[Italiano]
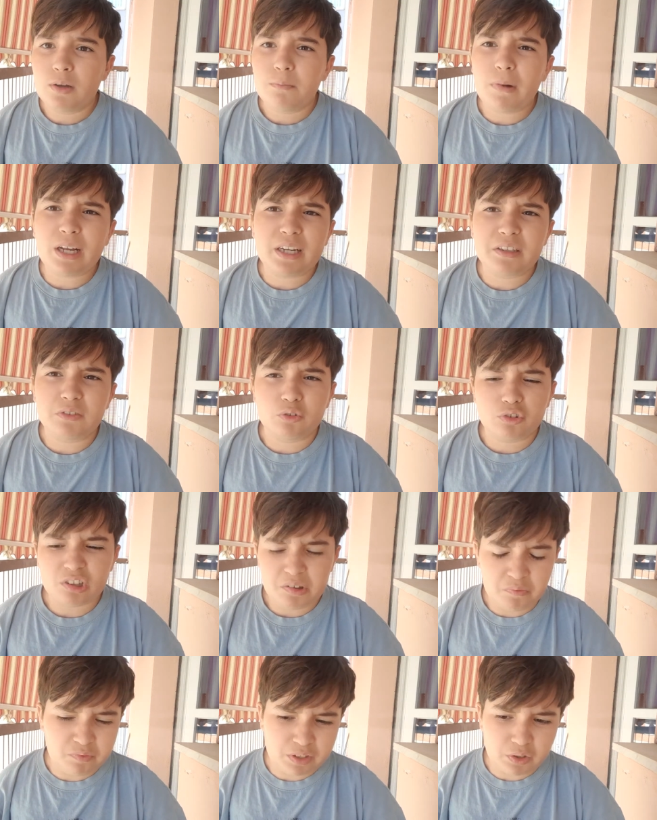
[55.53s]
magari non
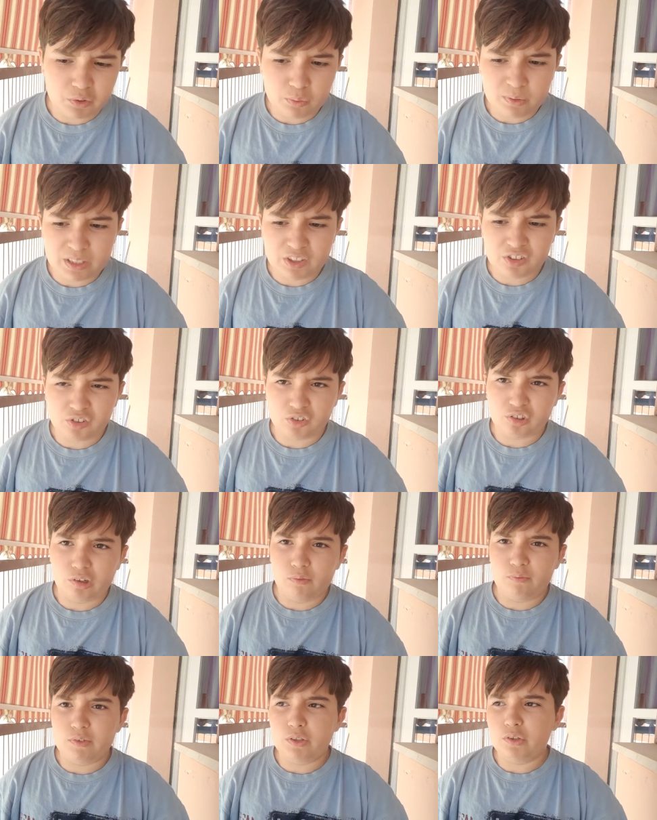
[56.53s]
sarà un video lunghissimo, sarà
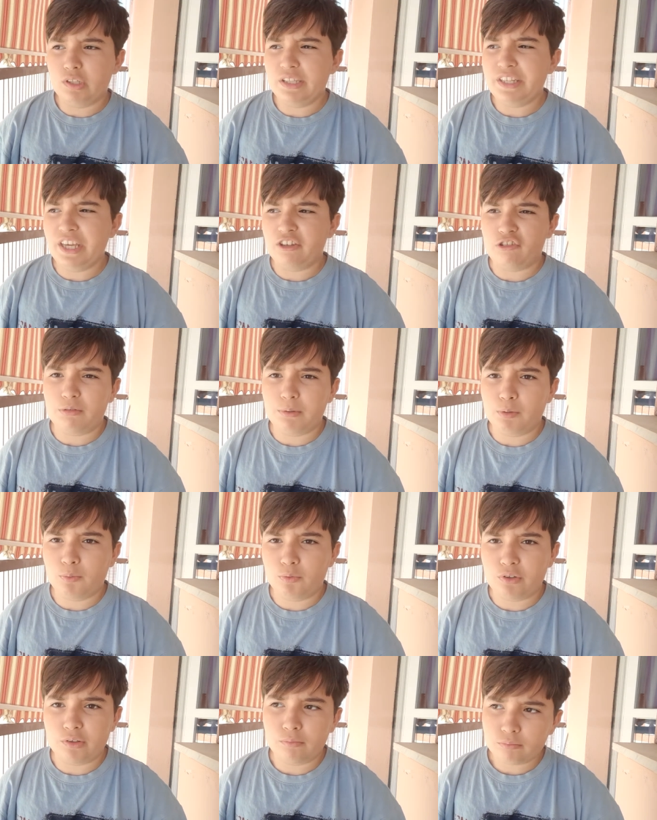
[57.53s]
un video di 10
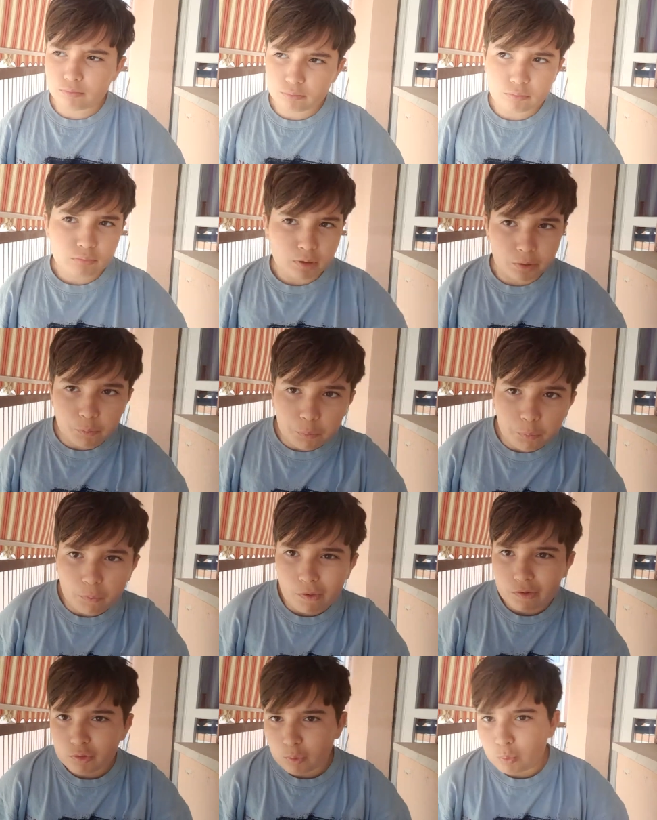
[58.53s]
minuti, che
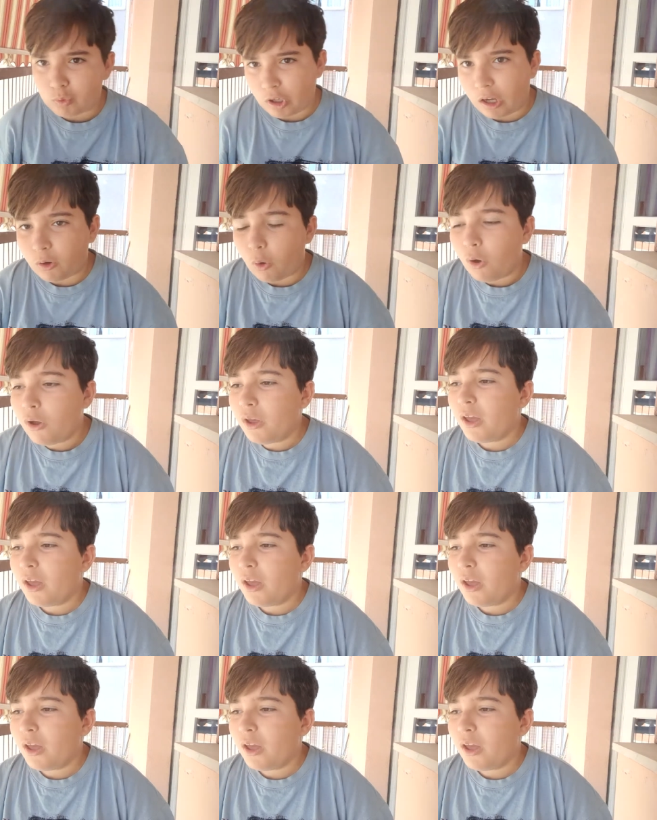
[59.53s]
comunque è un sacco,